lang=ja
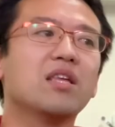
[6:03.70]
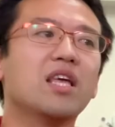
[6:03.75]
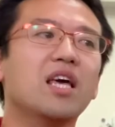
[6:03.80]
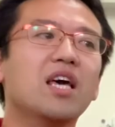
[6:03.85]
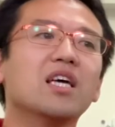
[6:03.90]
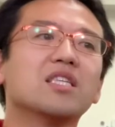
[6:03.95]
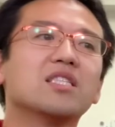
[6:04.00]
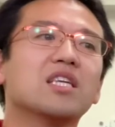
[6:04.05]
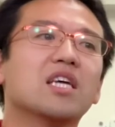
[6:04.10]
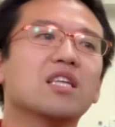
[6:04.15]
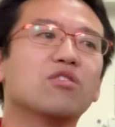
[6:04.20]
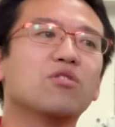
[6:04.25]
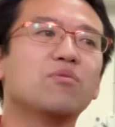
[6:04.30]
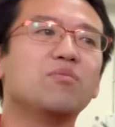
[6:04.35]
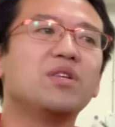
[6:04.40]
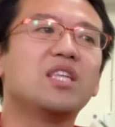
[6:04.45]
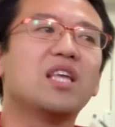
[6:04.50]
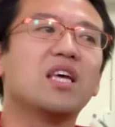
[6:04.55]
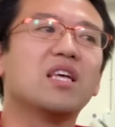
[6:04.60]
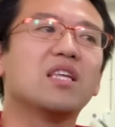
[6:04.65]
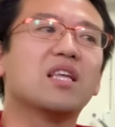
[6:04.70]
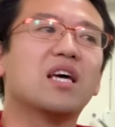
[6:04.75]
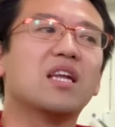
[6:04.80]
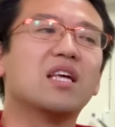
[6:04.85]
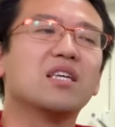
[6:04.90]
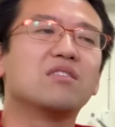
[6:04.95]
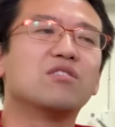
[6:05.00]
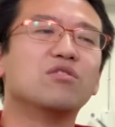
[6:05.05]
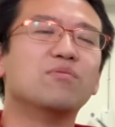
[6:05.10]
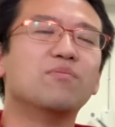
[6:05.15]
ルでチャット見ていた
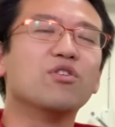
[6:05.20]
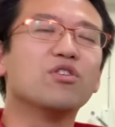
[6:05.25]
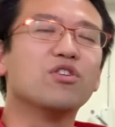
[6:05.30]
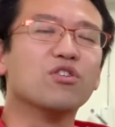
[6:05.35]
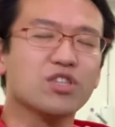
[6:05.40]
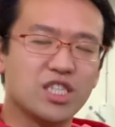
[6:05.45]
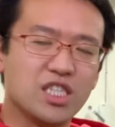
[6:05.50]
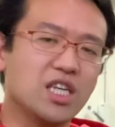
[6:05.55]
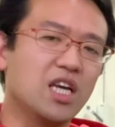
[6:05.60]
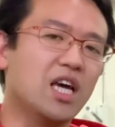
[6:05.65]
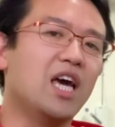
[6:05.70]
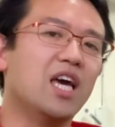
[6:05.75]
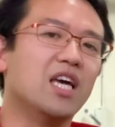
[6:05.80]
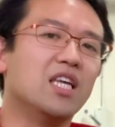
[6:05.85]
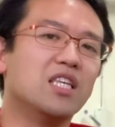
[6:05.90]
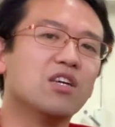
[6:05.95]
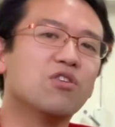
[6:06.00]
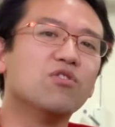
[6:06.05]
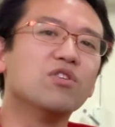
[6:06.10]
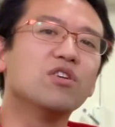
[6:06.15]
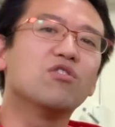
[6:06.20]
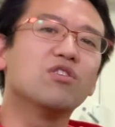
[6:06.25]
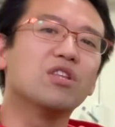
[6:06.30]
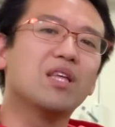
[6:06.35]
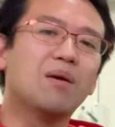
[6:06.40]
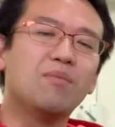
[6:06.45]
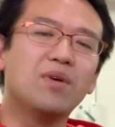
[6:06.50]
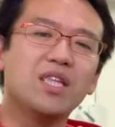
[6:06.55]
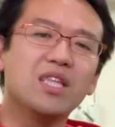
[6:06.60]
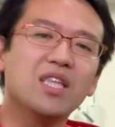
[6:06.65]
だくもよし、えー、ニコニコ
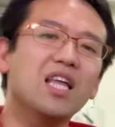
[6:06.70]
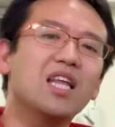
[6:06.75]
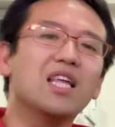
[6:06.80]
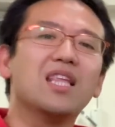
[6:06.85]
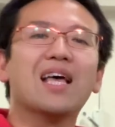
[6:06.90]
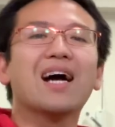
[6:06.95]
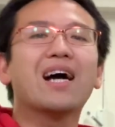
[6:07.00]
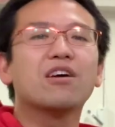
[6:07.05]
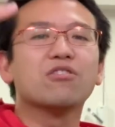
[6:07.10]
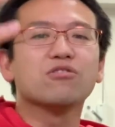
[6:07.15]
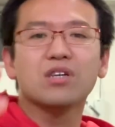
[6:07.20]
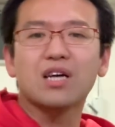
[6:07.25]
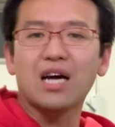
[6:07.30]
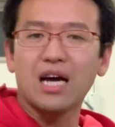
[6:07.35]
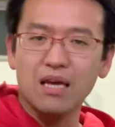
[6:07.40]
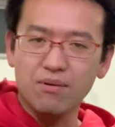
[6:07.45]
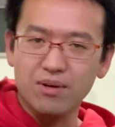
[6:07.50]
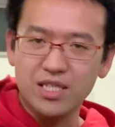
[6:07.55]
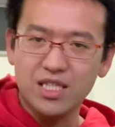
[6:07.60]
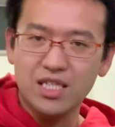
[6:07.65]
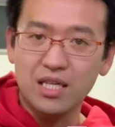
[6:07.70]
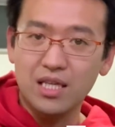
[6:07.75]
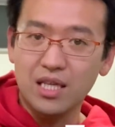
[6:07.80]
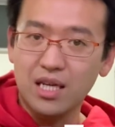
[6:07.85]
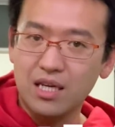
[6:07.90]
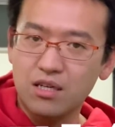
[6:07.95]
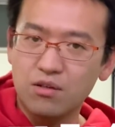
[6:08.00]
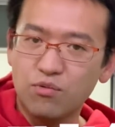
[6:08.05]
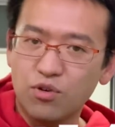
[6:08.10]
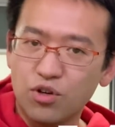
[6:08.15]
でみんなで仲良く会話していた
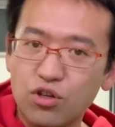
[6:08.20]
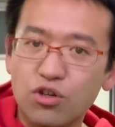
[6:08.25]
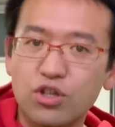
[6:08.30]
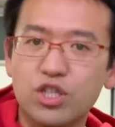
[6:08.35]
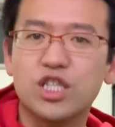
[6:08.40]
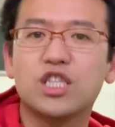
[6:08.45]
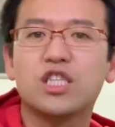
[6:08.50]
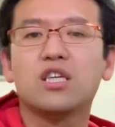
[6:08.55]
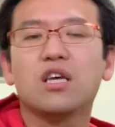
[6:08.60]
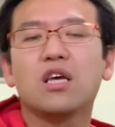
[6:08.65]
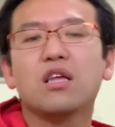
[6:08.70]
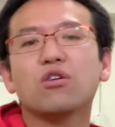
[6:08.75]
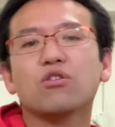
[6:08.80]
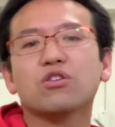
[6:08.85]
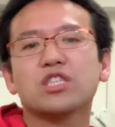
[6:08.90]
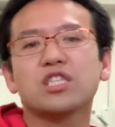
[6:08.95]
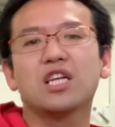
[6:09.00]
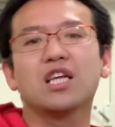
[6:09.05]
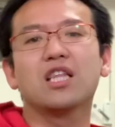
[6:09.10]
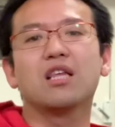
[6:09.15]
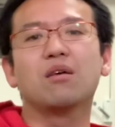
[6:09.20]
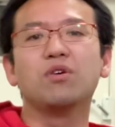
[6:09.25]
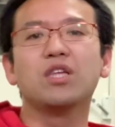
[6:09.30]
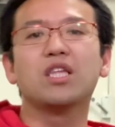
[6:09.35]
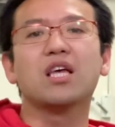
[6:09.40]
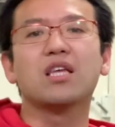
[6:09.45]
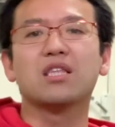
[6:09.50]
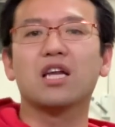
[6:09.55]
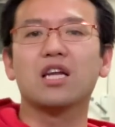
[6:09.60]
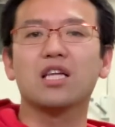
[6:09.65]
だくもよし、どちらで見
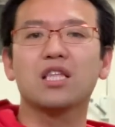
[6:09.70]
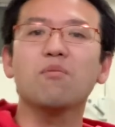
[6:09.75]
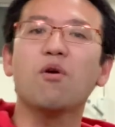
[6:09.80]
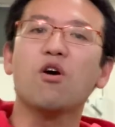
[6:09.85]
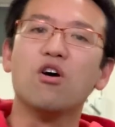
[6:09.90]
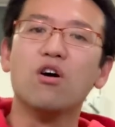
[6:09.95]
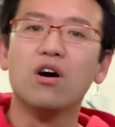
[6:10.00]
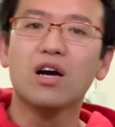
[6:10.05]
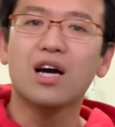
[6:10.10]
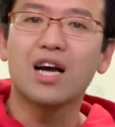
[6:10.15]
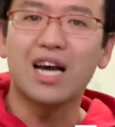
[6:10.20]
ていただいても